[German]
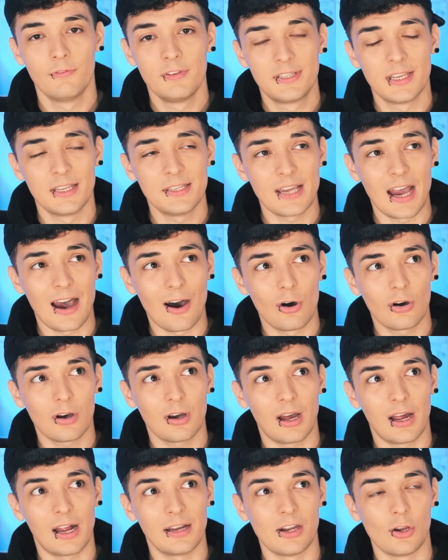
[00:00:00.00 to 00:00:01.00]
Und wir sind ja
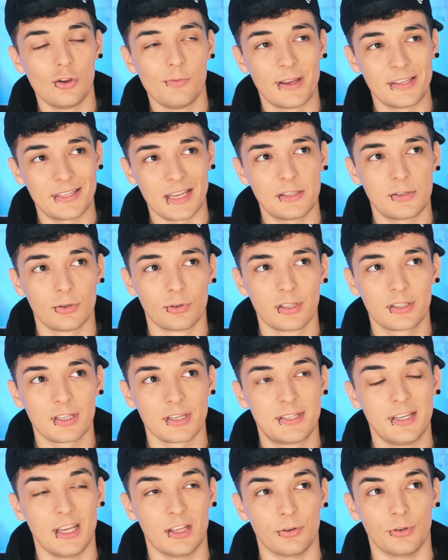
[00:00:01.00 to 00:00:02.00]
auch an der Übersetzung
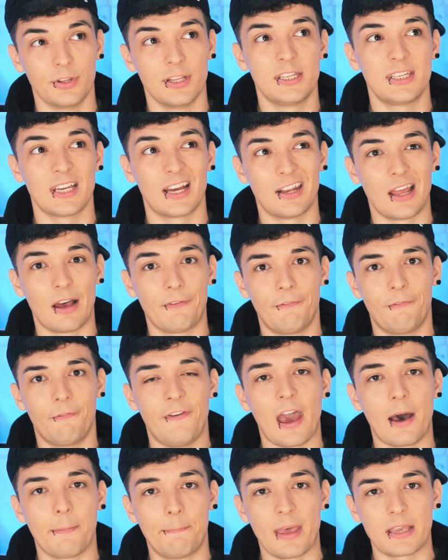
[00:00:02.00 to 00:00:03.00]
interessiert und nicht an der
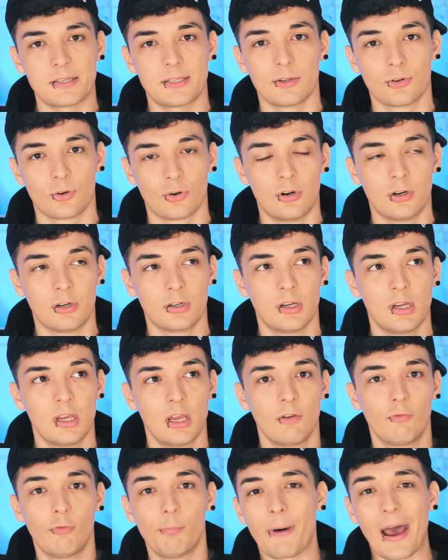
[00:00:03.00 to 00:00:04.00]
Verbesserung,
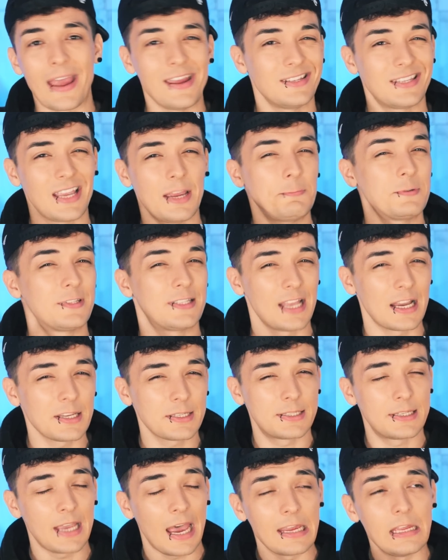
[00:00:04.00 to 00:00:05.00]
wobei selbst
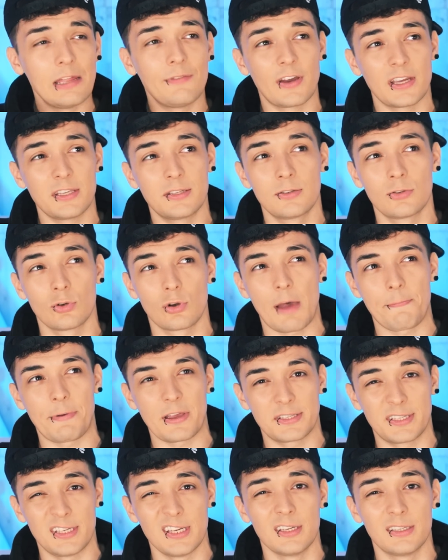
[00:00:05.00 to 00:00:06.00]
das teilweise sogar
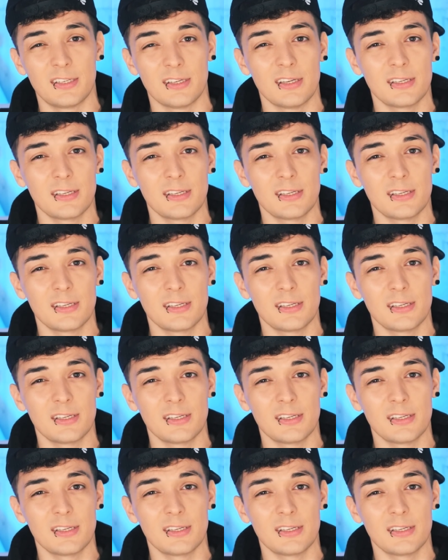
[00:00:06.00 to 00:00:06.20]
passiert